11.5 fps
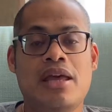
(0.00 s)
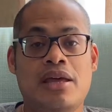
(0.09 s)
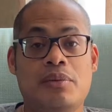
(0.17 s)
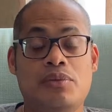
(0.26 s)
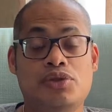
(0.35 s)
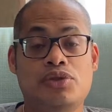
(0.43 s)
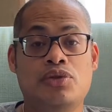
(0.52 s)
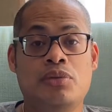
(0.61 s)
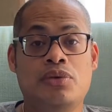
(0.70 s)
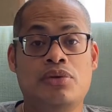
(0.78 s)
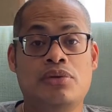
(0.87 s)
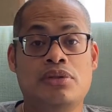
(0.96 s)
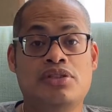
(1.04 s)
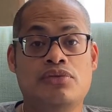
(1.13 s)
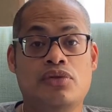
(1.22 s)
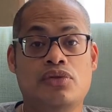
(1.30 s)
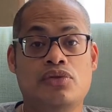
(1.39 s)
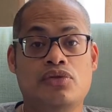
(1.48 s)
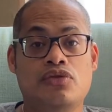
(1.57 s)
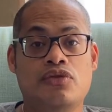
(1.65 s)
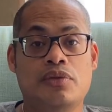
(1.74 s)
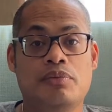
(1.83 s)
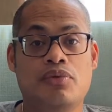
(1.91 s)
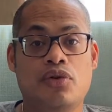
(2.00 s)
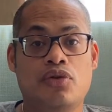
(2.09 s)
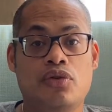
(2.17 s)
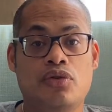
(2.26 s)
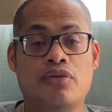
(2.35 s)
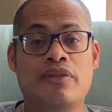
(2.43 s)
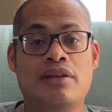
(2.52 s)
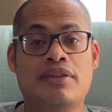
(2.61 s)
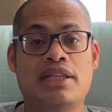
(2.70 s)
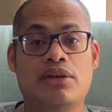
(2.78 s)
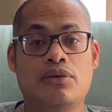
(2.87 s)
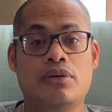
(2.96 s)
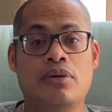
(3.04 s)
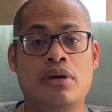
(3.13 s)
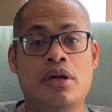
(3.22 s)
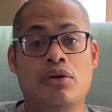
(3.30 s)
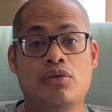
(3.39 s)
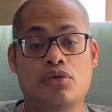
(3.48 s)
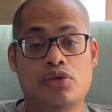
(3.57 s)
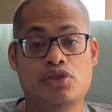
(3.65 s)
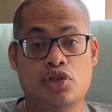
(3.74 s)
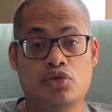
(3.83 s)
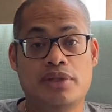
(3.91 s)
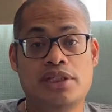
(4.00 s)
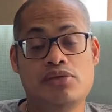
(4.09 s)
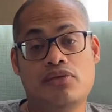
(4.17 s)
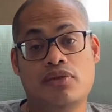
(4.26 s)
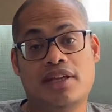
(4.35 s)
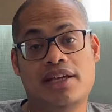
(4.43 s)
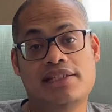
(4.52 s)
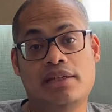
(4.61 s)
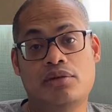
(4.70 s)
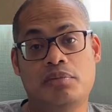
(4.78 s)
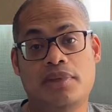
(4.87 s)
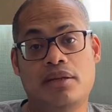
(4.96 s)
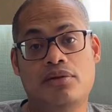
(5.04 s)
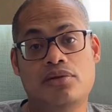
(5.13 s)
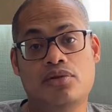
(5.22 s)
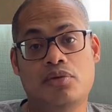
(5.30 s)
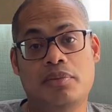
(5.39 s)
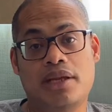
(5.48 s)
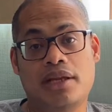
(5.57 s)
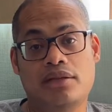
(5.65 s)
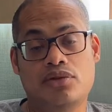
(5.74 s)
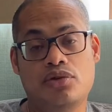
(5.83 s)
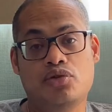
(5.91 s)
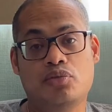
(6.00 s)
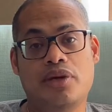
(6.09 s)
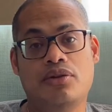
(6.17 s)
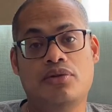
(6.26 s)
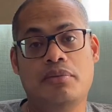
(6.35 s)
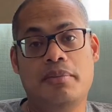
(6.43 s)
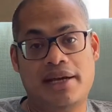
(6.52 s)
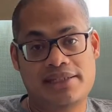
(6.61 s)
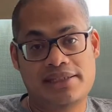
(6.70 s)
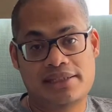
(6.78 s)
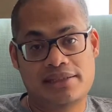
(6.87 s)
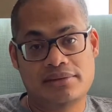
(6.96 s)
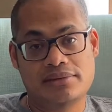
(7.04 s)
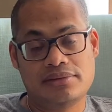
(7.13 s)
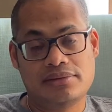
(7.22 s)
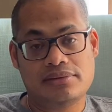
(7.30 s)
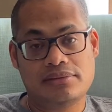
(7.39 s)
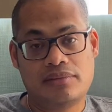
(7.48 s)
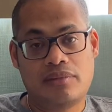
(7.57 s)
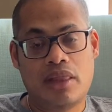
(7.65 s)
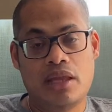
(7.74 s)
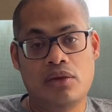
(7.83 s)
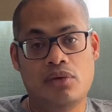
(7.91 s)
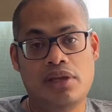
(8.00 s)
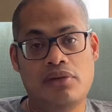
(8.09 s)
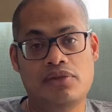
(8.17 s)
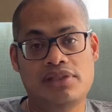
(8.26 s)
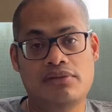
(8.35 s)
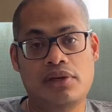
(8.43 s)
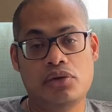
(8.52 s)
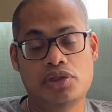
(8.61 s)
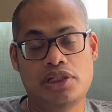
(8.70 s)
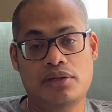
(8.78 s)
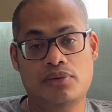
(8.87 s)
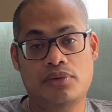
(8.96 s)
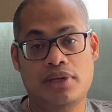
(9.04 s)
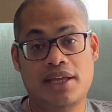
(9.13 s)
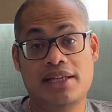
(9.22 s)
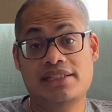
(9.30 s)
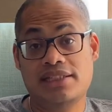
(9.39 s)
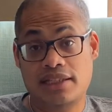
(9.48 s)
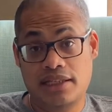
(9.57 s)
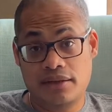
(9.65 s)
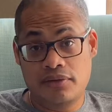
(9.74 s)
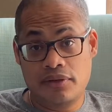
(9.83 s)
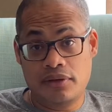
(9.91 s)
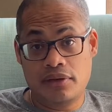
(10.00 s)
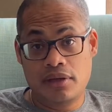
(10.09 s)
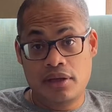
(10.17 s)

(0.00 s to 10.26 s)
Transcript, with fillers: Bonjour tout le monde, je vous retrouve pour une nouvelle vidéo où aujourd'hui je vais vous dresser le bilan de mes lectures du mois de mars. Donc il faut savoir que j'ai lu 15 livres